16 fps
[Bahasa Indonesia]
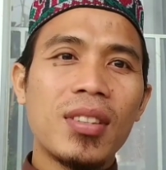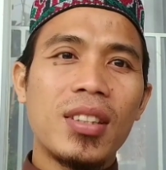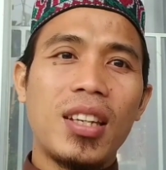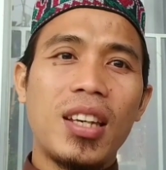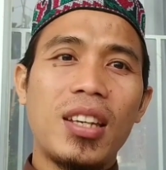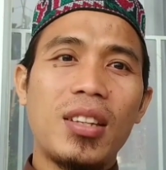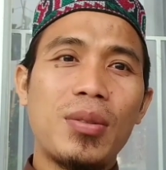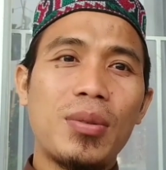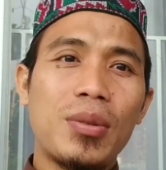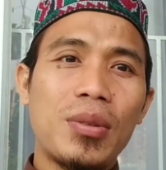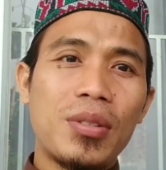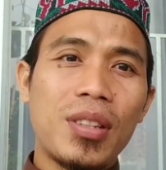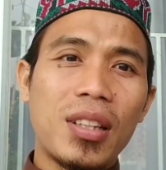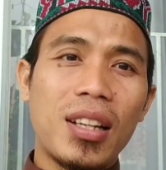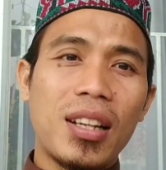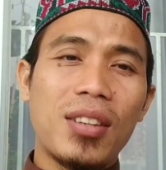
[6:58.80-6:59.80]
Yaitu
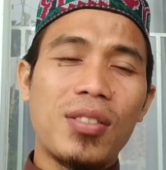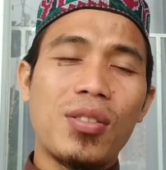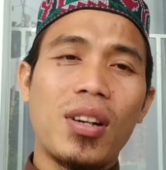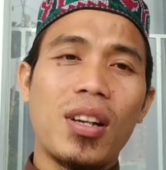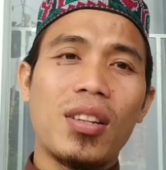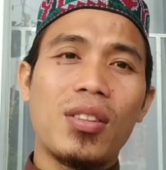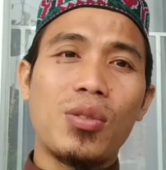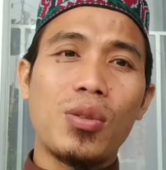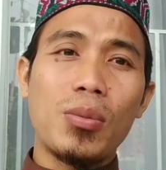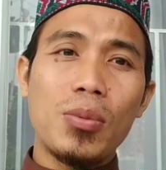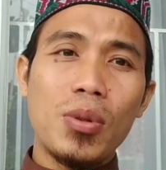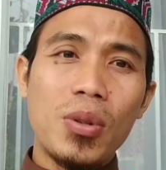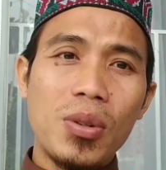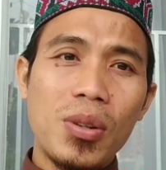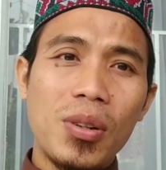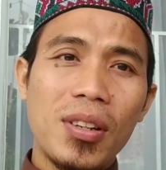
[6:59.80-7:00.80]
setelah sholat
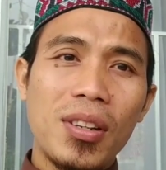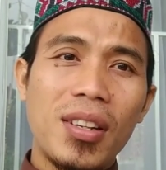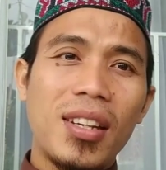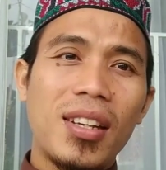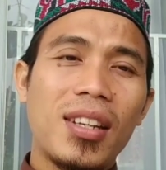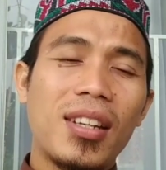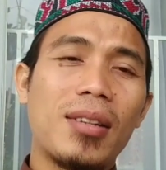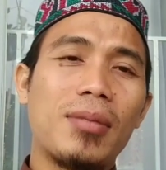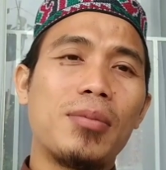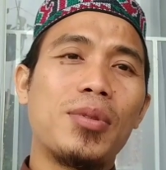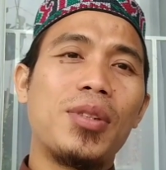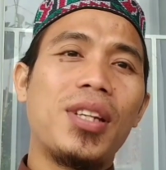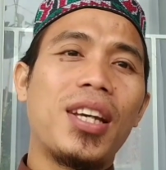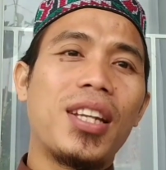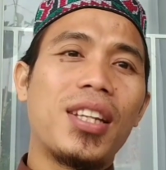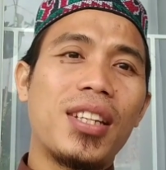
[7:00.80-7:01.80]
subuh,
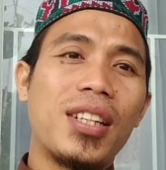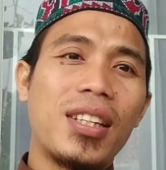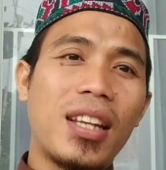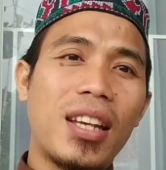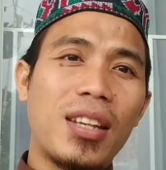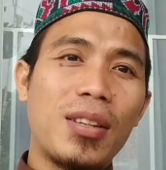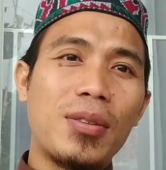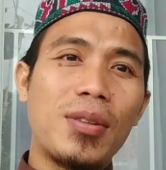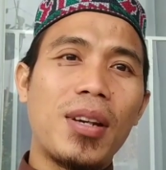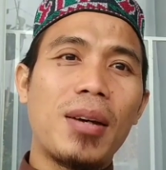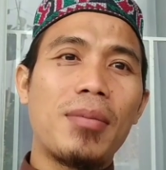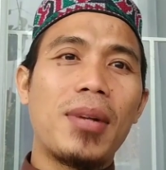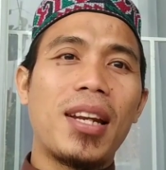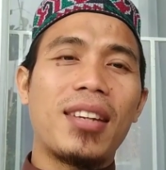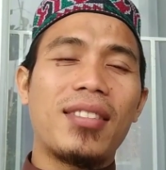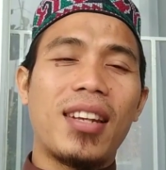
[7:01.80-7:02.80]
kemudian kita juga
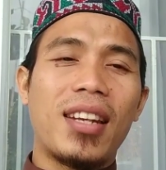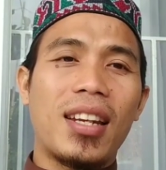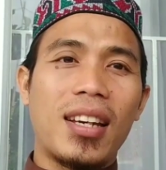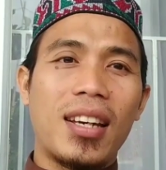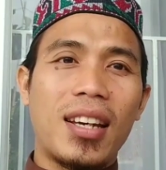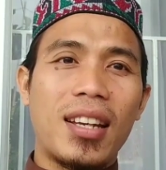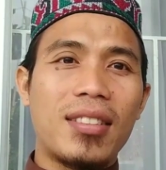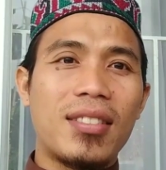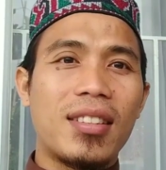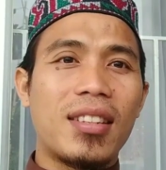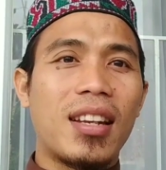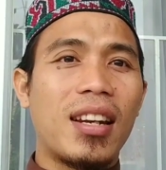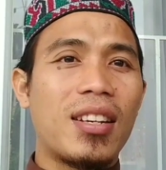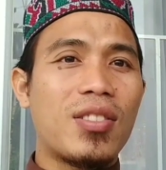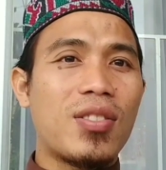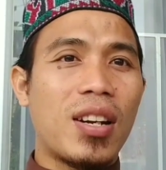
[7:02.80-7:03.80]
melaksanakan
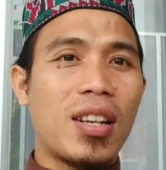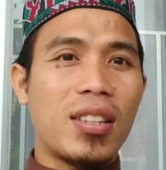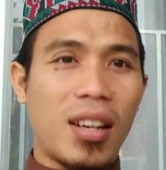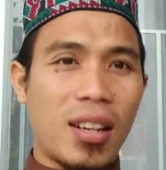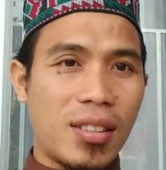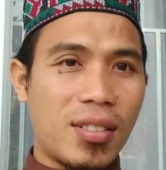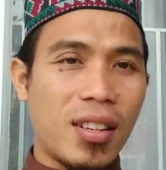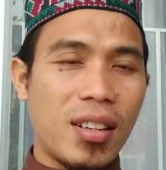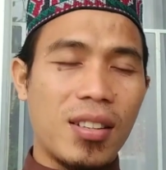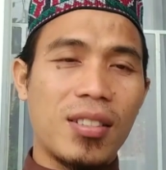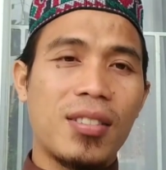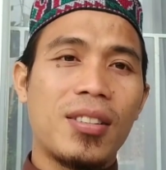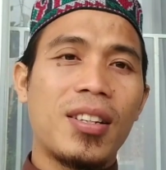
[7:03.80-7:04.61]
setelah sholat asar.